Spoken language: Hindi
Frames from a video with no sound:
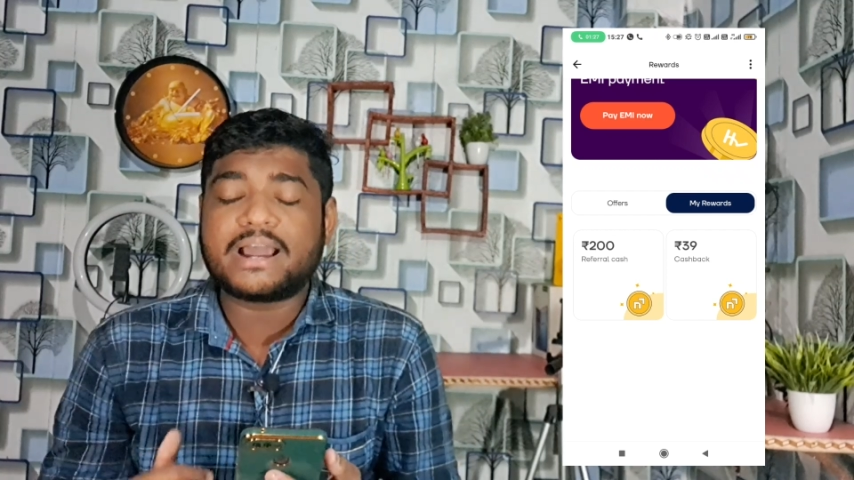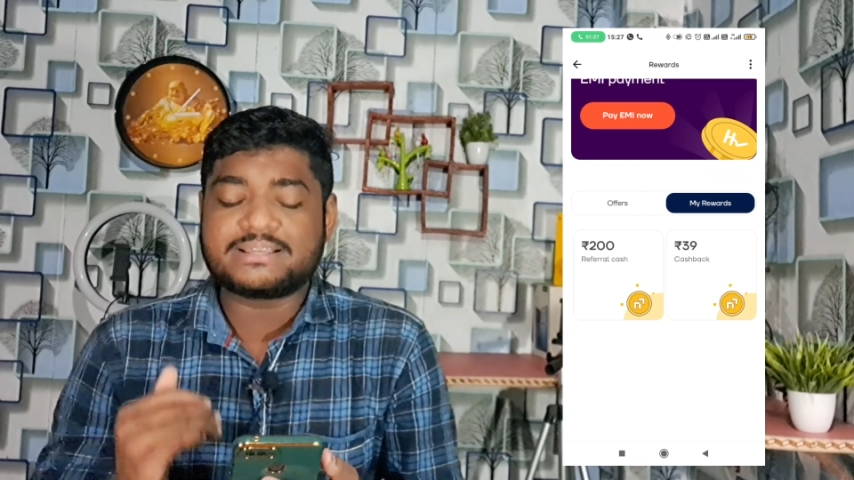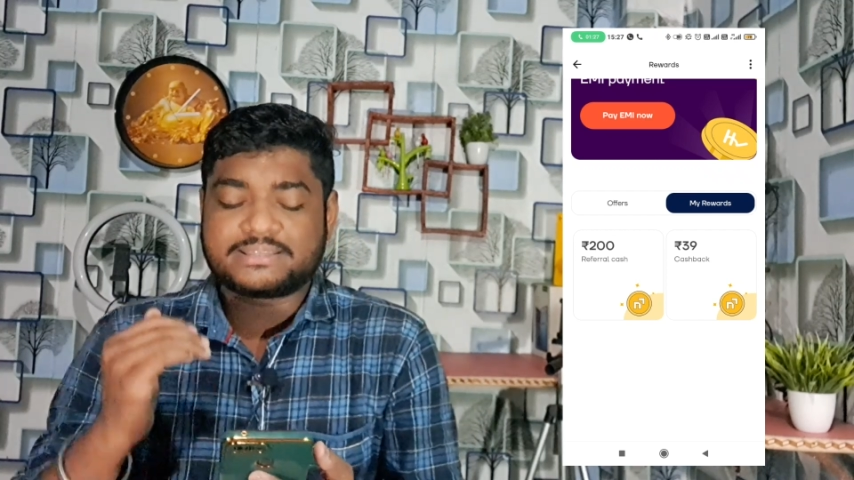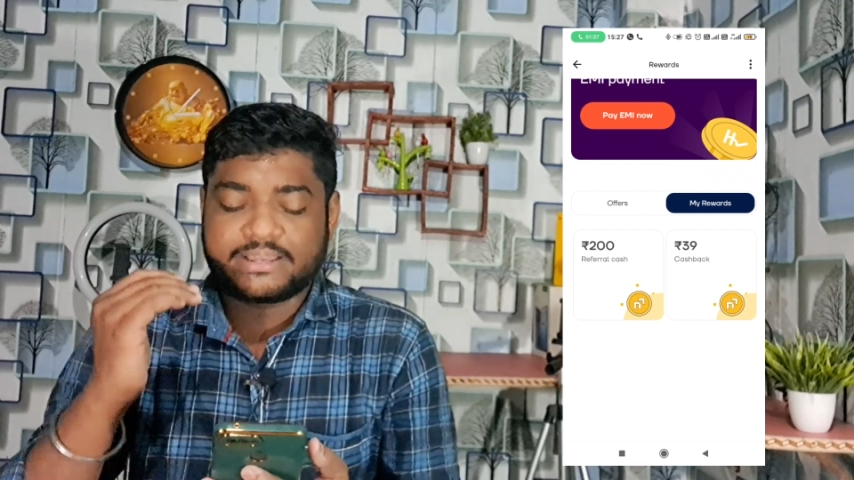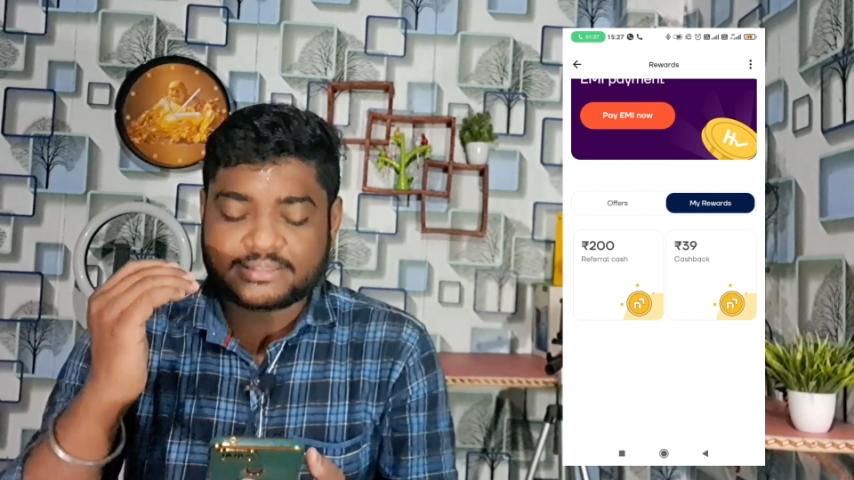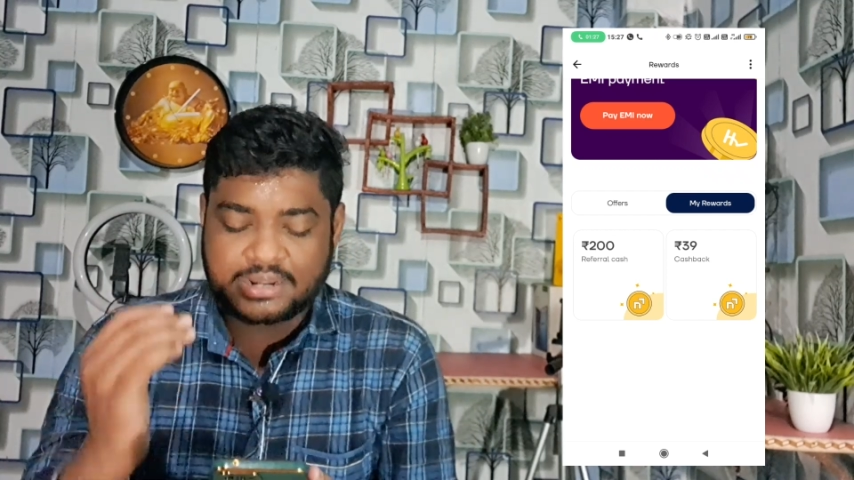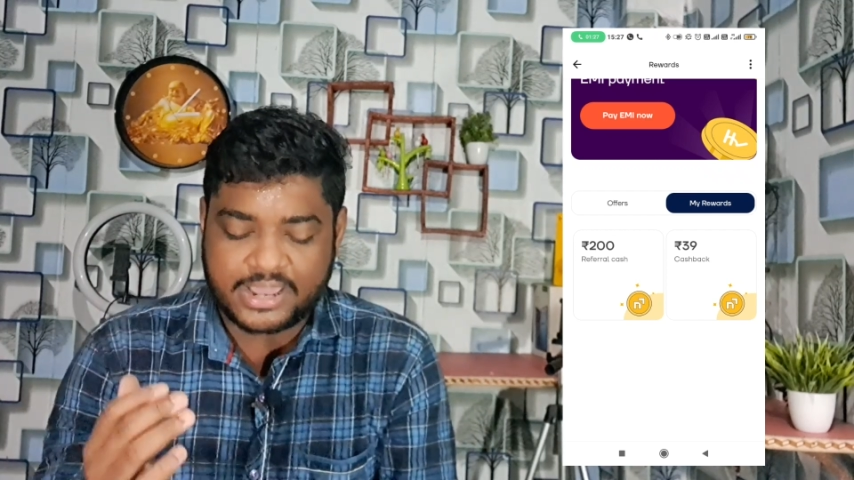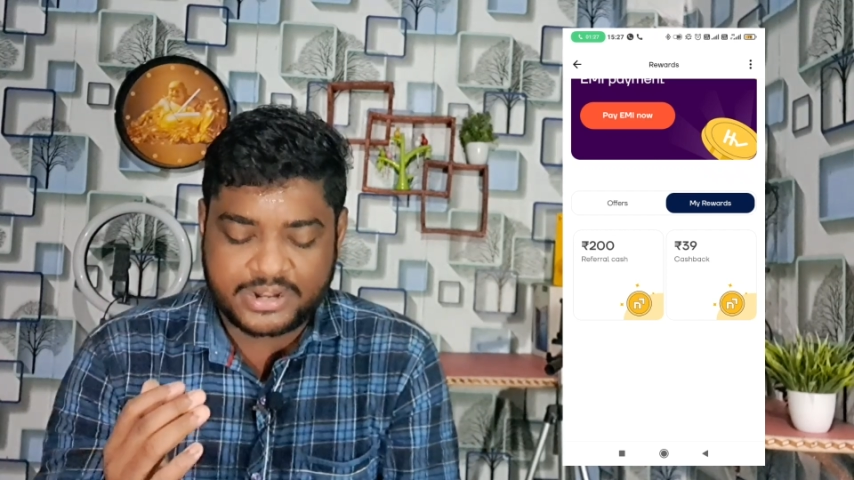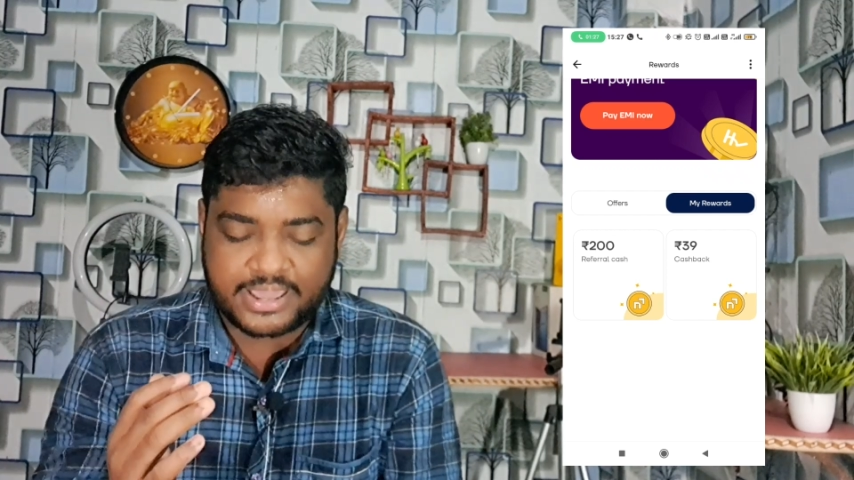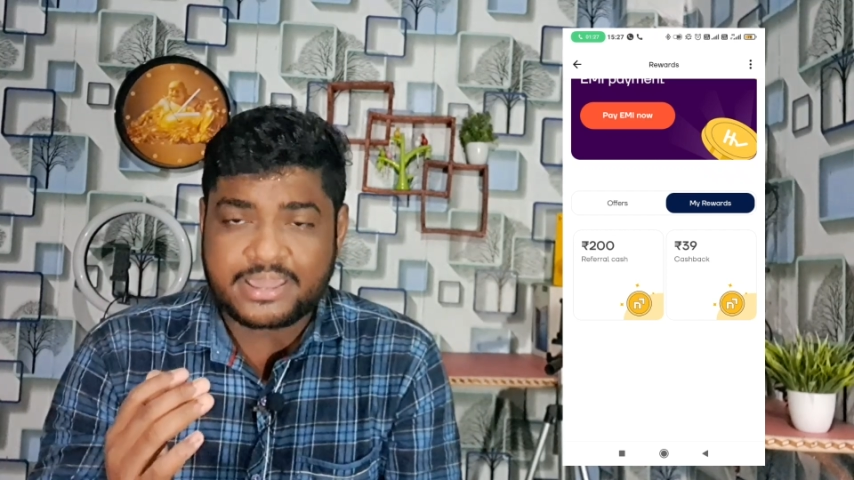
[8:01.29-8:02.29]
गाइस इतना
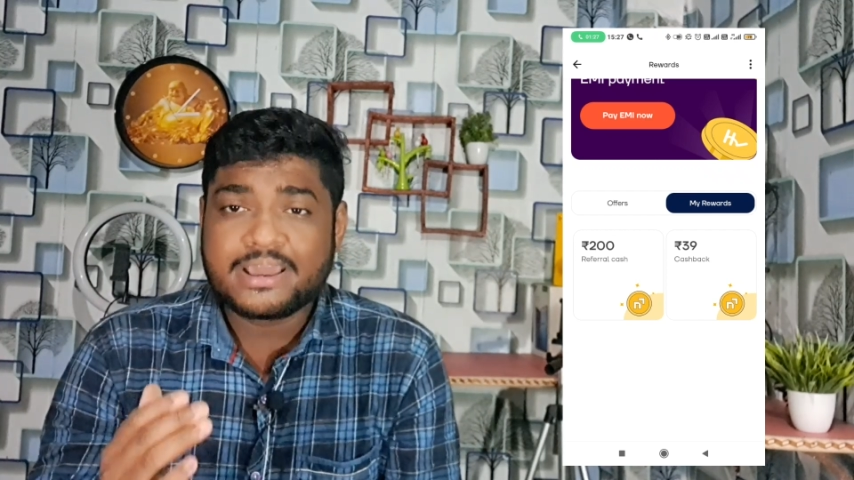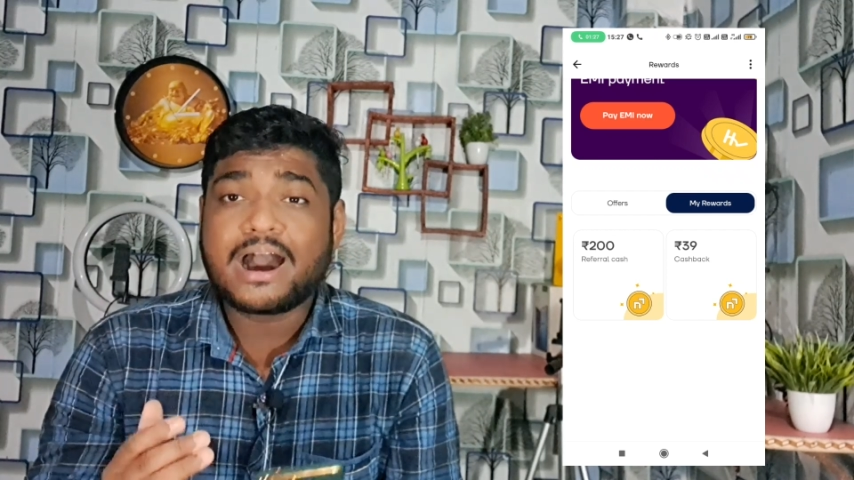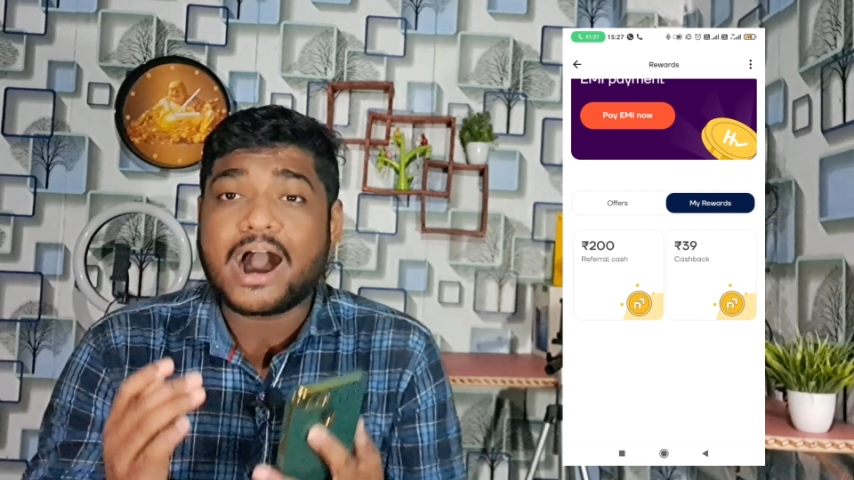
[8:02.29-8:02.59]
ही नहीं